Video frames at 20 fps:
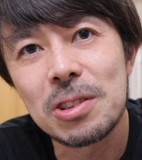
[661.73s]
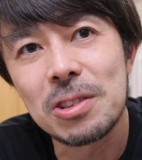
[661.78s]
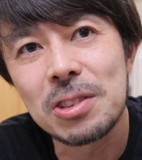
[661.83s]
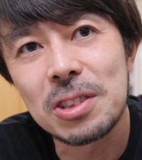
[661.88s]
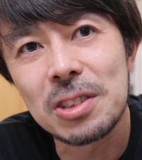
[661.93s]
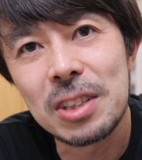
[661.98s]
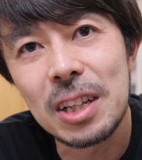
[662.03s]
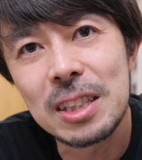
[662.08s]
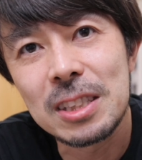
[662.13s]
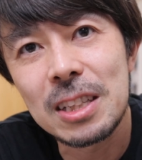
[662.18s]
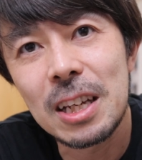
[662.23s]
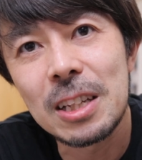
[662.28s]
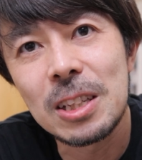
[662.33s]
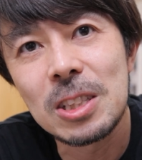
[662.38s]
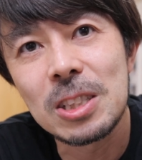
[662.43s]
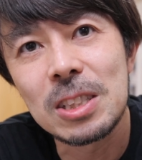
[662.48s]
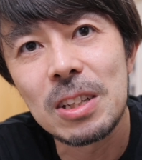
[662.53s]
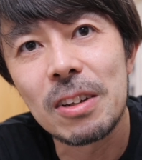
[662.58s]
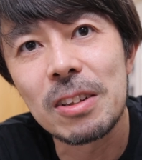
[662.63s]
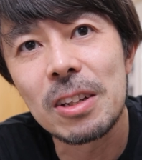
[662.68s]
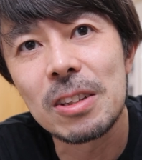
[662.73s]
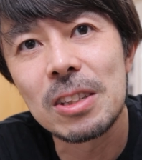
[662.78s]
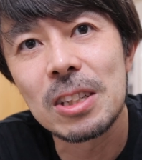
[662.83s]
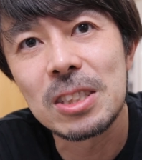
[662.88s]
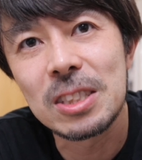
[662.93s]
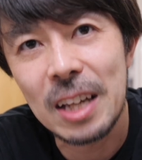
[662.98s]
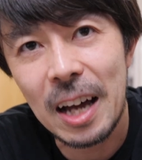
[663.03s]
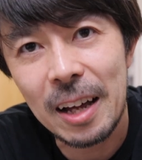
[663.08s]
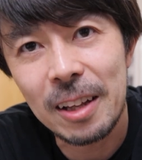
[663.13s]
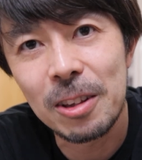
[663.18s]
ごしください。西田あたるで
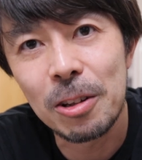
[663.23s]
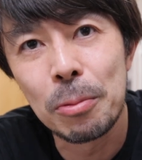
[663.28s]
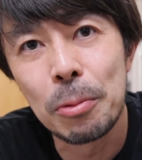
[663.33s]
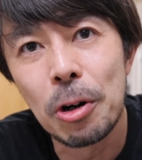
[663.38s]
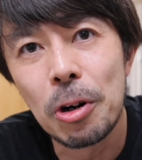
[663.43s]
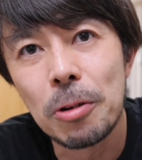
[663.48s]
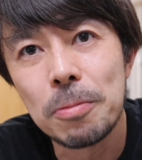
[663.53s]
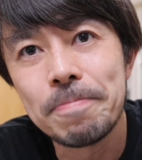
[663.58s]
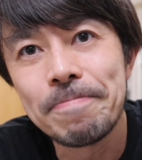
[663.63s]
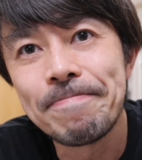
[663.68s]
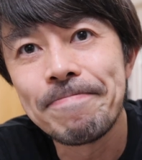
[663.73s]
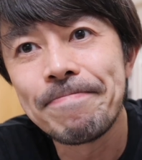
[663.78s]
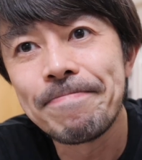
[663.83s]
した。どうも。